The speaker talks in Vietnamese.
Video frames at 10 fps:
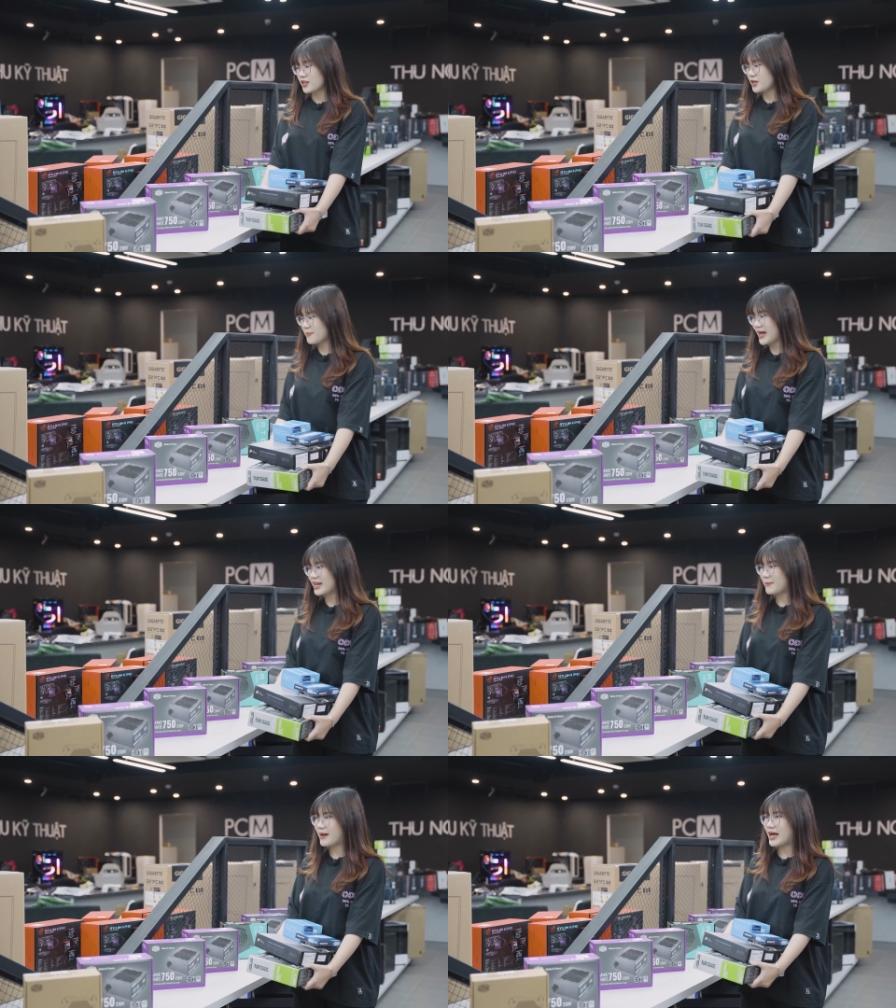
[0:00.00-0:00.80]
nhưng
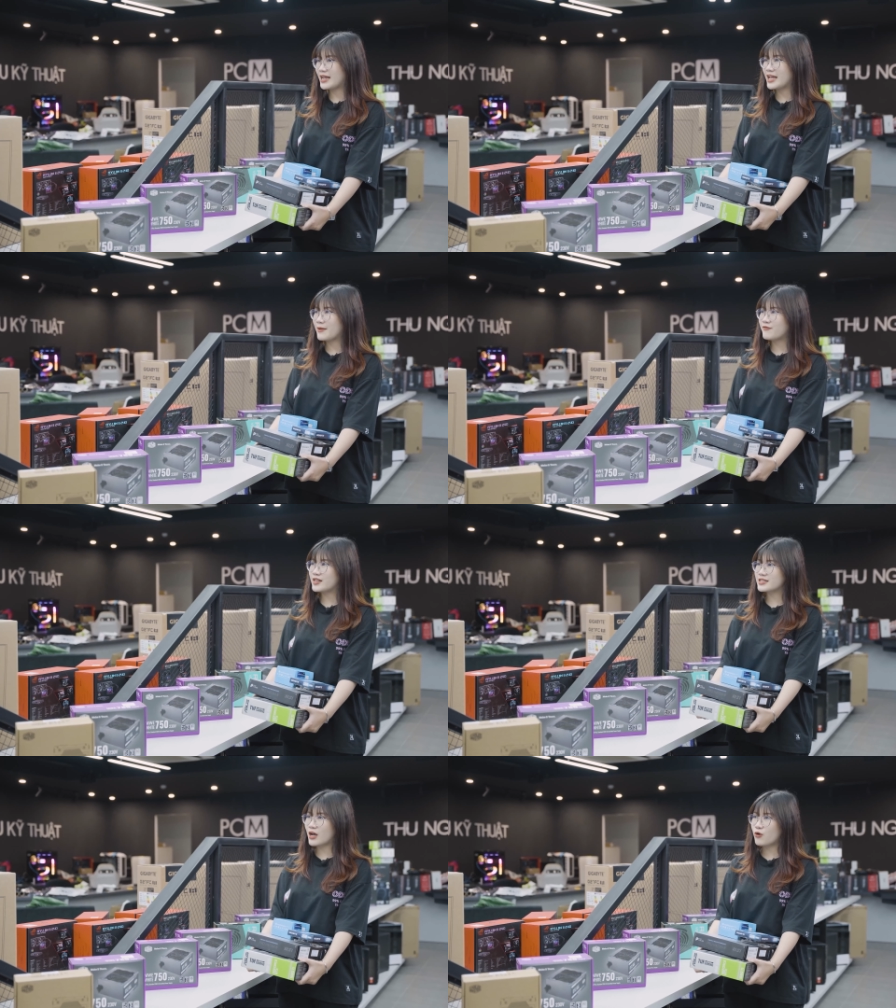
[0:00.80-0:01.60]
mà để mà anh em
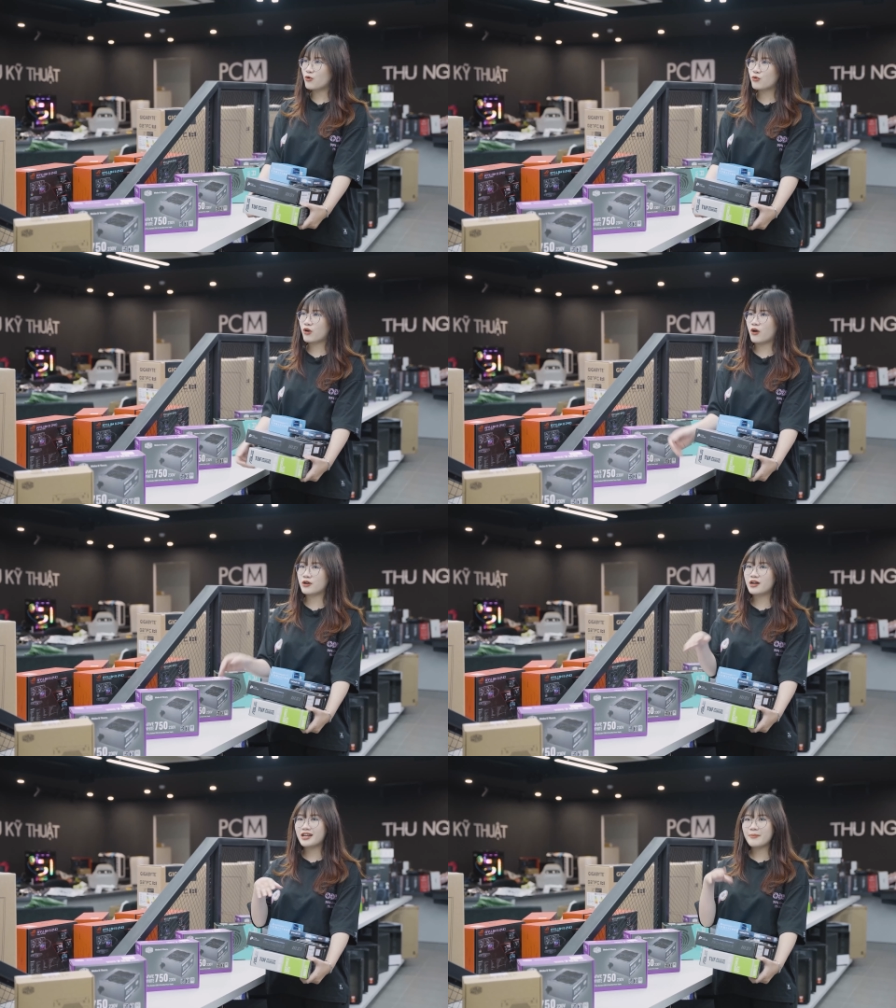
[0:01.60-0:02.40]
về sau
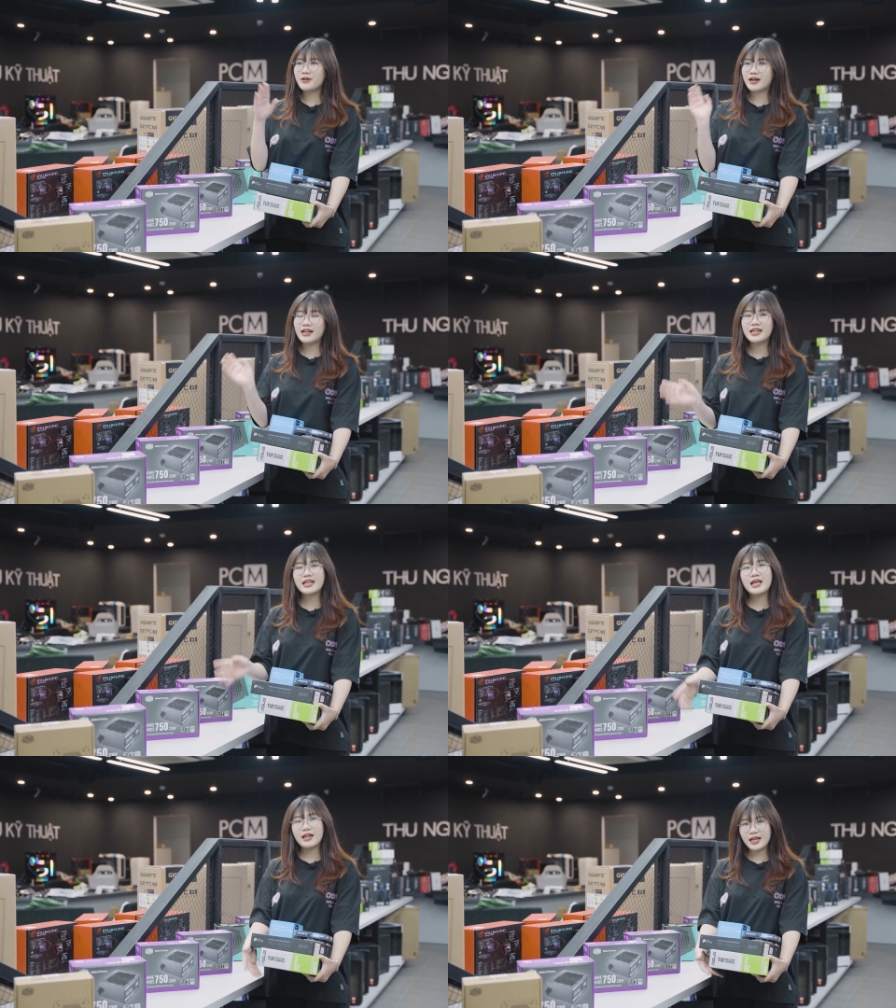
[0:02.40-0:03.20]
có nâng cấp được các
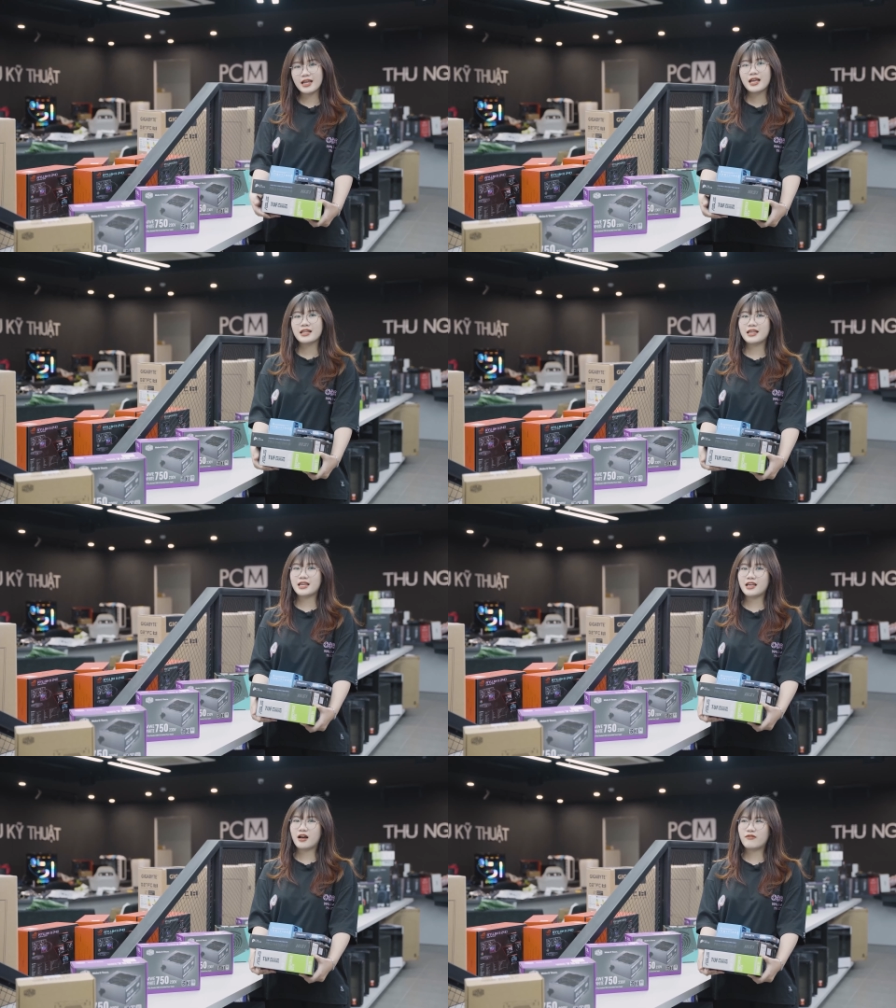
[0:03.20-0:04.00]
linh kiện ấy thì